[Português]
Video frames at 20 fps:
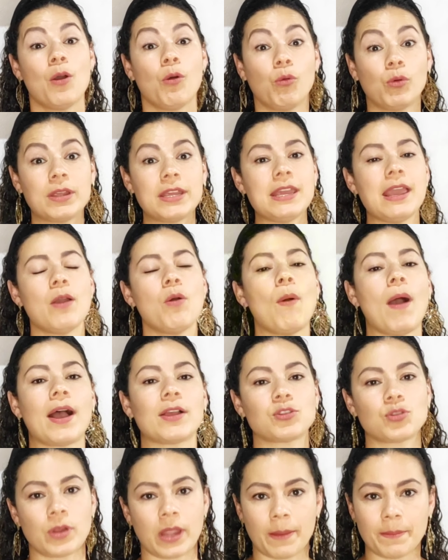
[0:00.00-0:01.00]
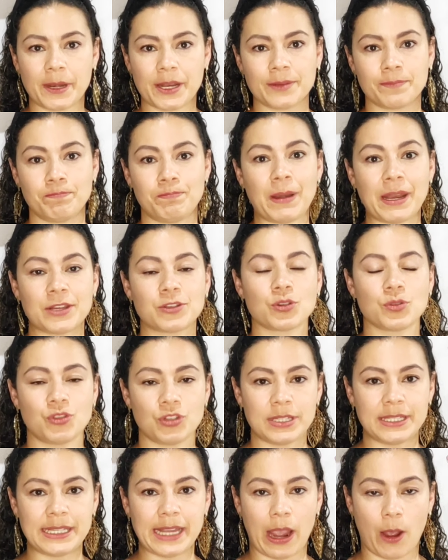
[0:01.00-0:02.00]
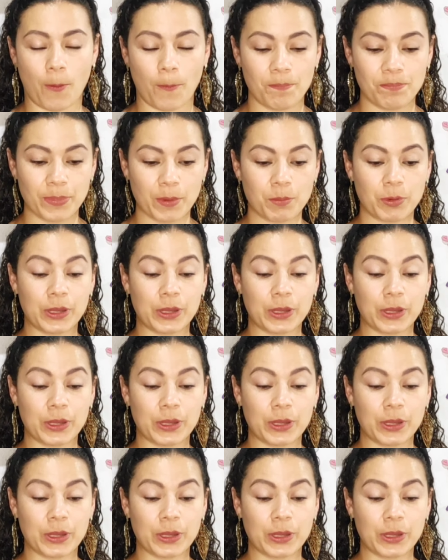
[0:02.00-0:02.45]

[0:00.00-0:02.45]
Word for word: o que eu acho que é prejudicial.